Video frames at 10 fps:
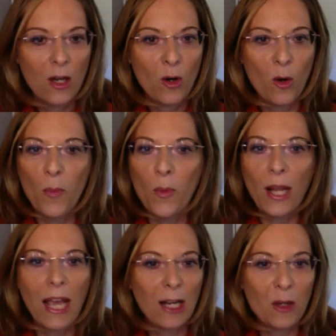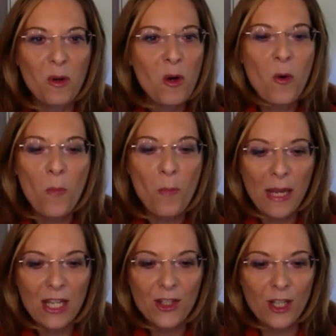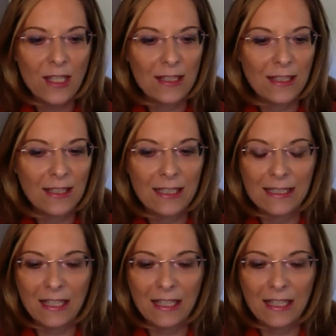Oppure anche un pesce di,